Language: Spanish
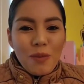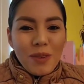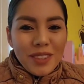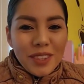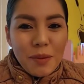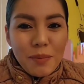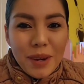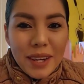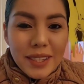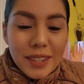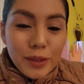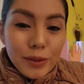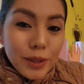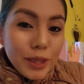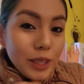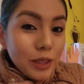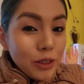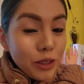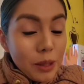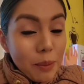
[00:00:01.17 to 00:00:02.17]
siempre les digo,
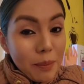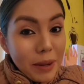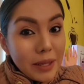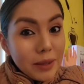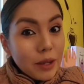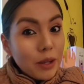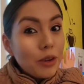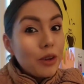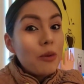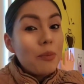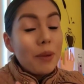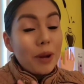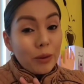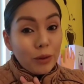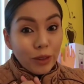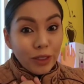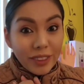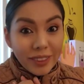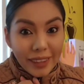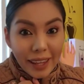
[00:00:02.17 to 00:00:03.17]
ustedes no están para hacerlo ni para
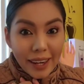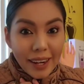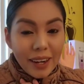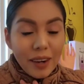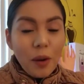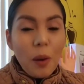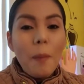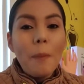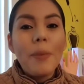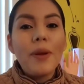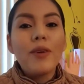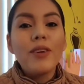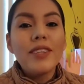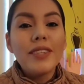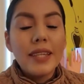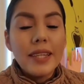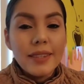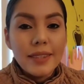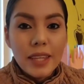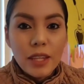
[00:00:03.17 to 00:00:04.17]
contarlo, pero hoy
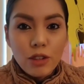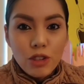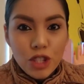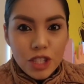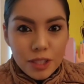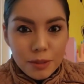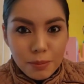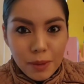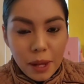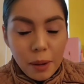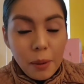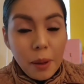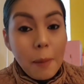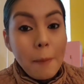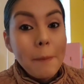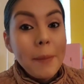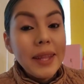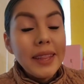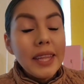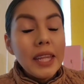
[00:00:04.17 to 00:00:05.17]
sí les quiero chismear.
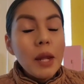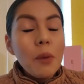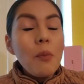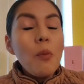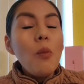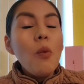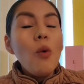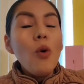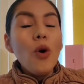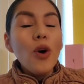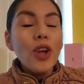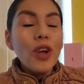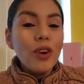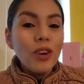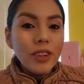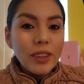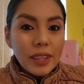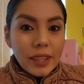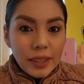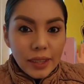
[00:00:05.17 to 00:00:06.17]
Me tiene muy
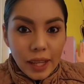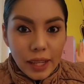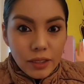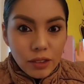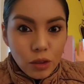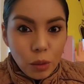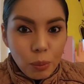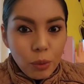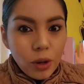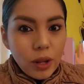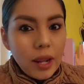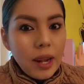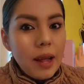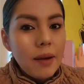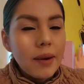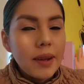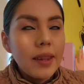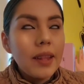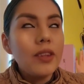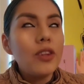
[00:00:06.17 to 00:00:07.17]
contenta esto porque la
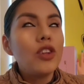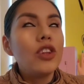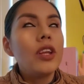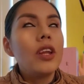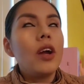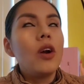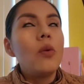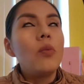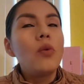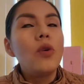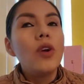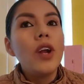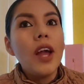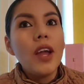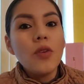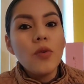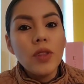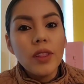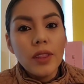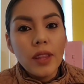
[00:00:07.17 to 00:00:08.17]
verdad yo tenía como un
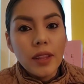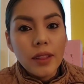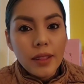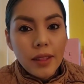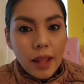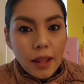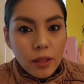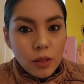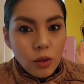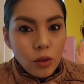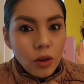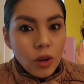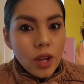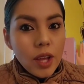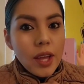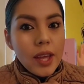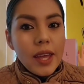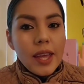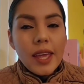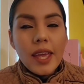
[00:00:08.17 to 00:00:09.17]
año intentando
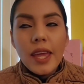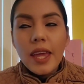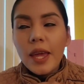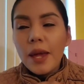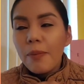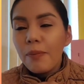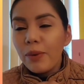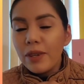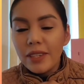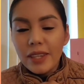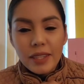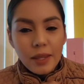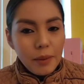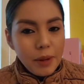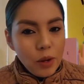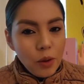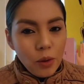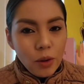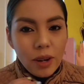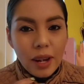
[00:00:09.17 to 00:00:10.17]
y pues ya saben,
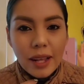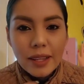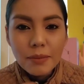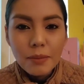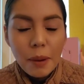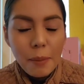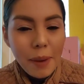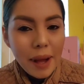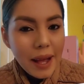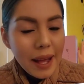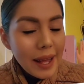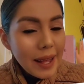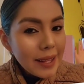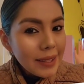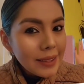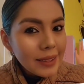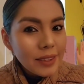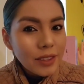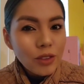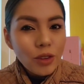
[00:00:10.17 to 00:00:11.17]
¿no? Las
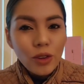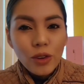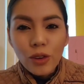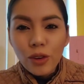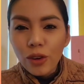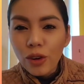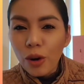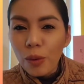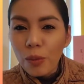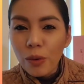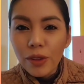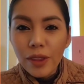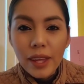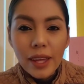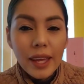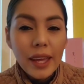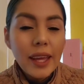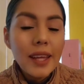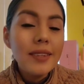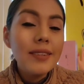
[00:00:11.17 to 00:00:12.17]
mamás son como de
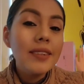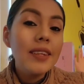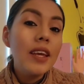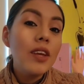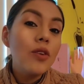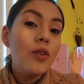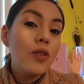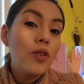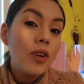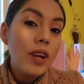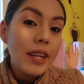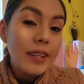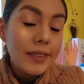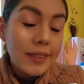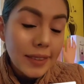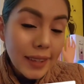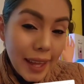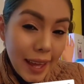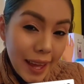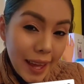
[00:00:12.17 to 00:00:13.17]
que es que yo no le
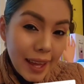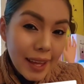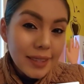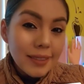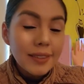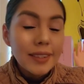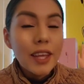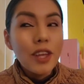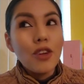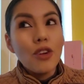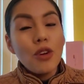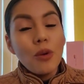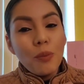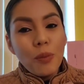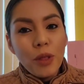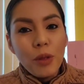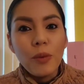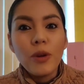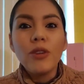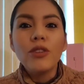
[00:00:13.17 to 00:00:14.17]
sé, es que yo no
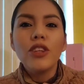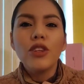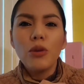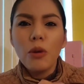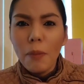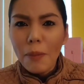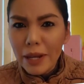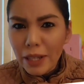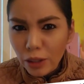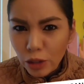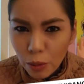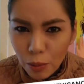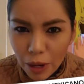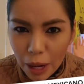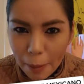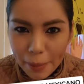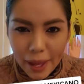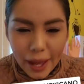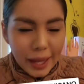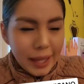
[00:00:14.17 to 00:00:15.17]
puedo. Bueno, si tu mamá es como
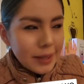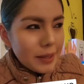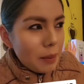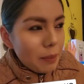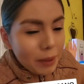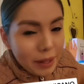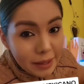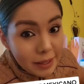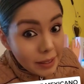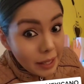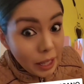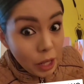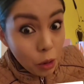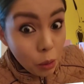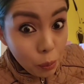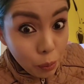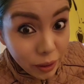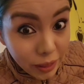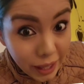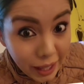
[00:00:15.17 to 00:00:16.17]
la mía que siempre dice que
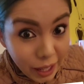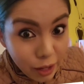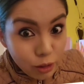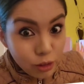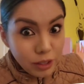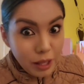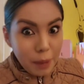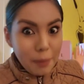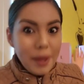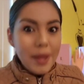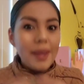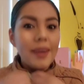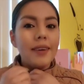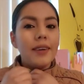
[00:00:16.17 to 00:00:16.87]
no puede y que no sabe,